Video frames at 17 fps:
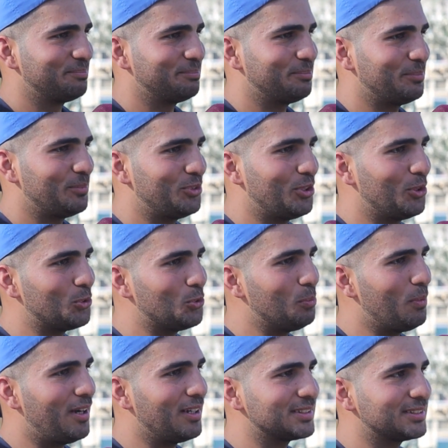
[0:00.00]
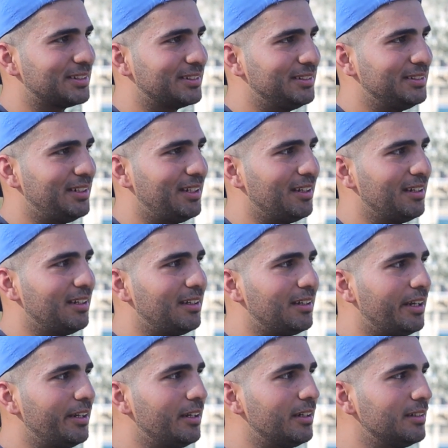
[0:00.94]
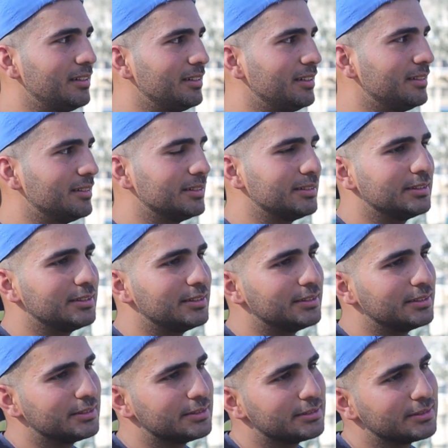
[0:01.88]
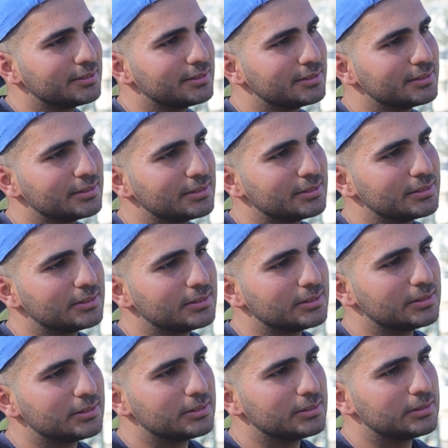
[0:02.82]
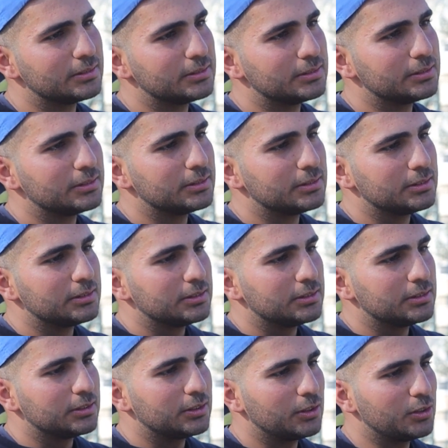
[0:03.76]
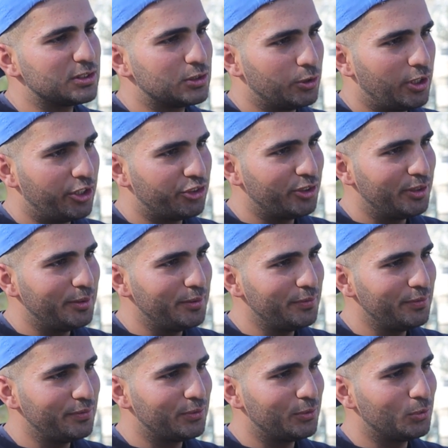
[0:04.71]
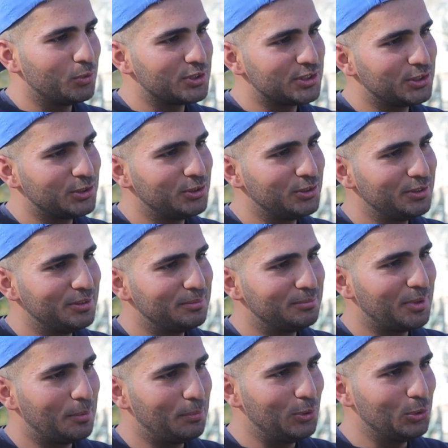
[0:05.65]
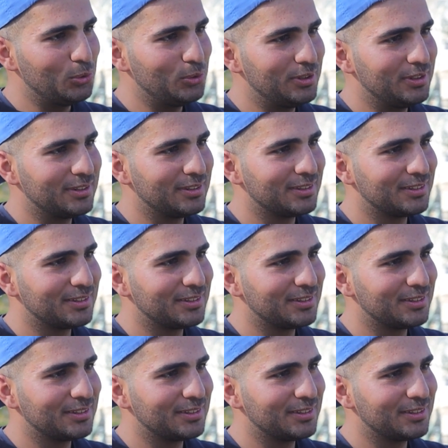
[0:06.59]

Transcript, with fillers: ما في عشان اكون معك صريح بتعرف طيب، شو هو الشيء نصه ناشف نصه مبلول نصه ناشف نصه مبلول